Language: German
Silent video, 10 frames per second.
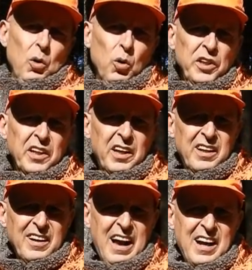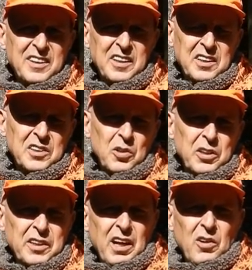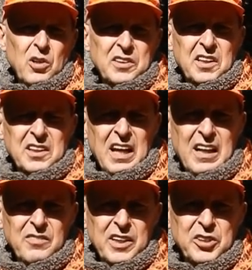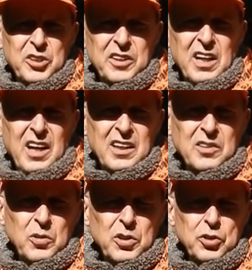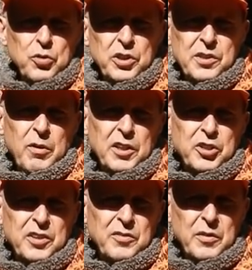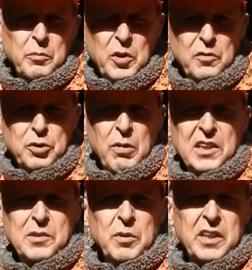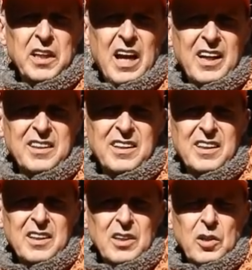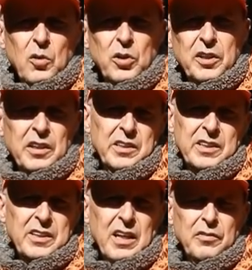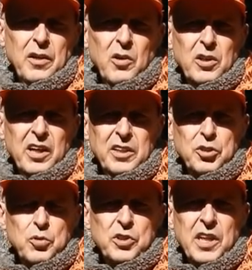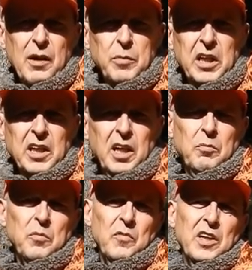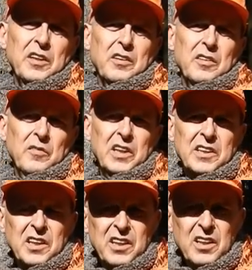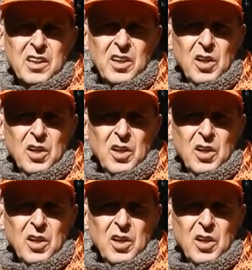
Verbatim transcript: Hunde achtet. Die sollten auch Signalwesten tragen oder Schutzwesten, wenn man auf Schwarzwild jagt. Und es darf auch kein Schuss abgegeben werden, wenn sich